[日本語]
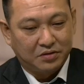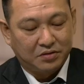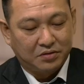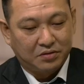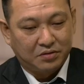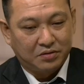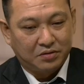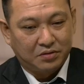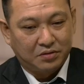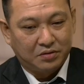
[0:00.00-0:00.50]

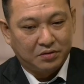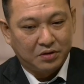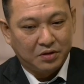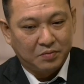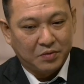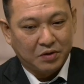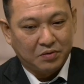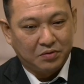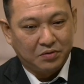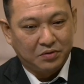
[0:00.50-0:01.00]
の
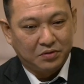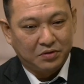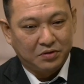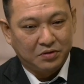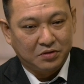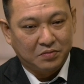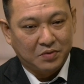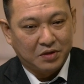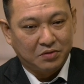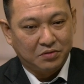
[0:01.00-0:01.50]
今この
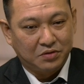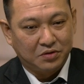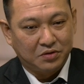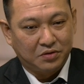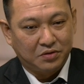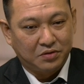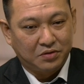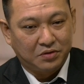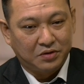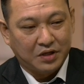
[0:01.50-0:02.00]
筑波の
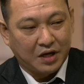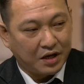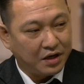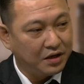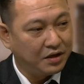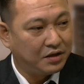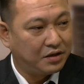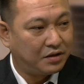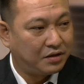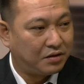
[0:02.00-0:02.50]
状態
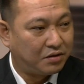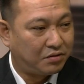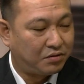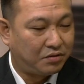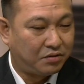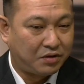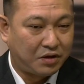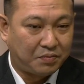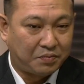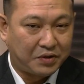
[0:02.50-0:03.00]

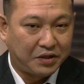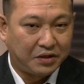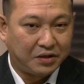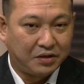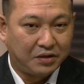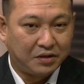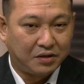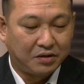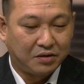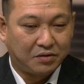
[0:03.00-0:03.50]
をやっぱり
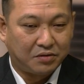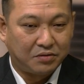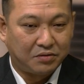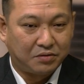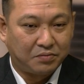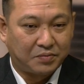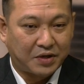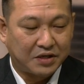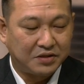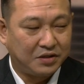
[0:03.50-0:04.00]
こ
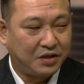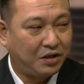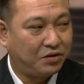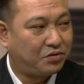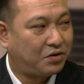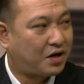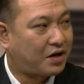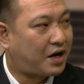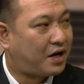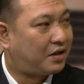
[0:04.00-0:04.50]
の
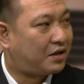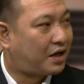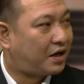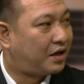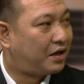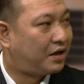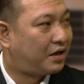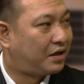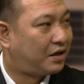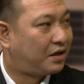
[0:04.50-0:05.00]
バスケットが変えたい、は
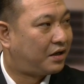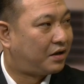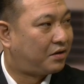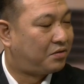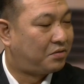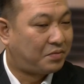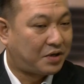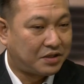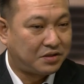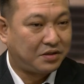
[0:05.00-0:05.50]
い、
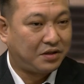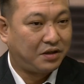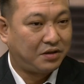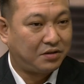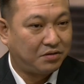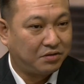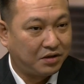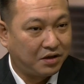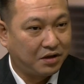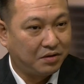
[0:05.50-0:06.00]

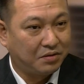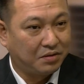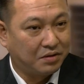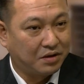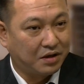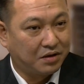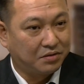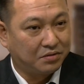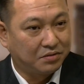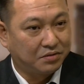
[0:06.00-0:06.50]
バスケットで
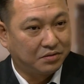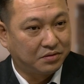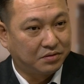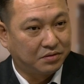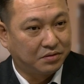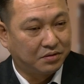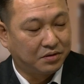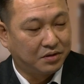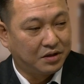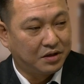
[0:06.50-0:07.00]
あの
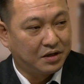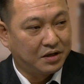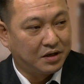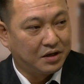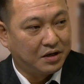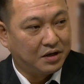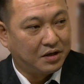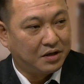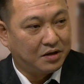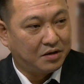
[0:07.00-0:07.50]

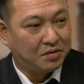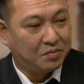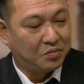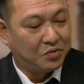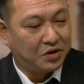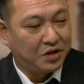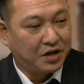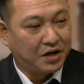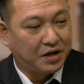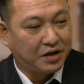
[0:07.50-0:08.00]

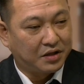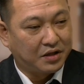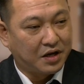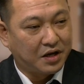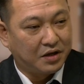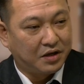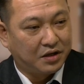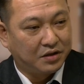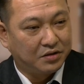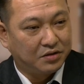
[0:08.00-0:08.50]
盛り上げた
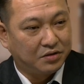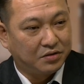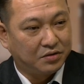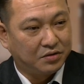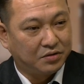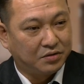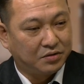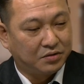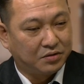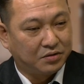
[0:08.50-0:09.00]
いなって
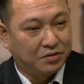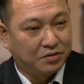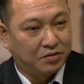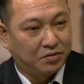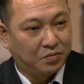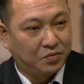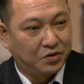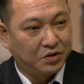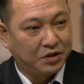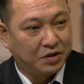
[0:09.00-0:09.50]
いう
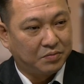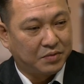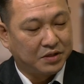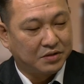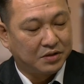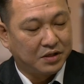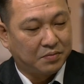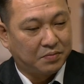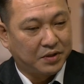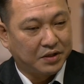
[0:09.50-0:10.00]
思いでま
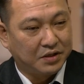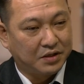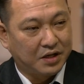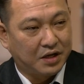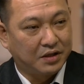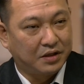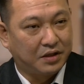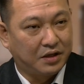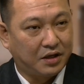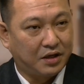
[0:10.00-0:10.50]
ずやっぱ来た
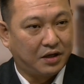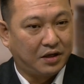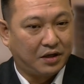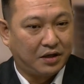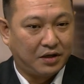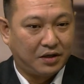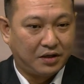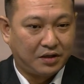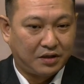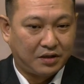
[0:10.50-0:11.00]
んで
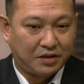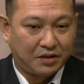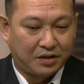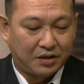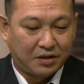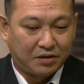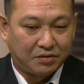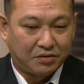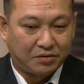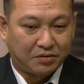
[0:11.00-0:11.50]

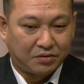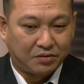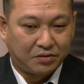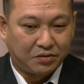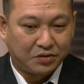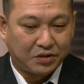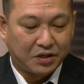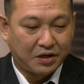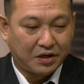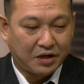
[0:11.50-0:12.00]
あの
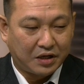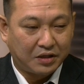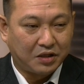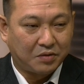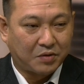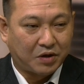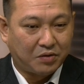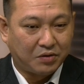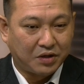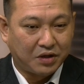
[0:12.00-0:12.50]
当勝て
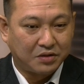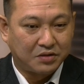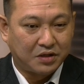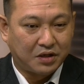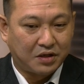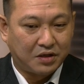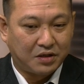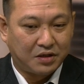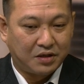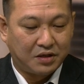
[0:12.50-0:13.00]
ばお客さ
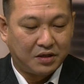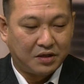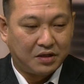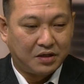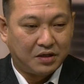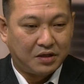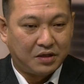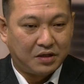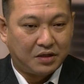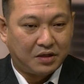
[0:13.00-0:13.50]
ん
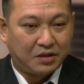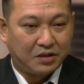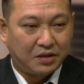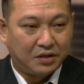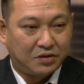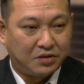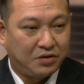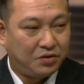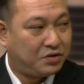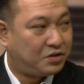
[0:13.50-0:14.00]

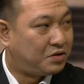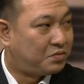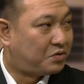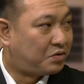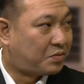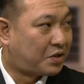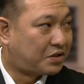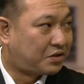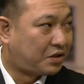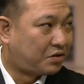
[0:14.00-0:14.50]
強いチームの
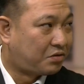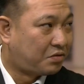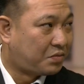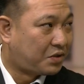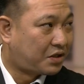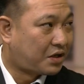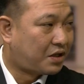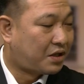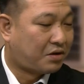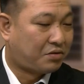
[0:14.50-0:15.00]
バスケット見
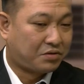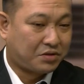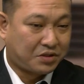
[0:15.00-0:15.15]
たいだろう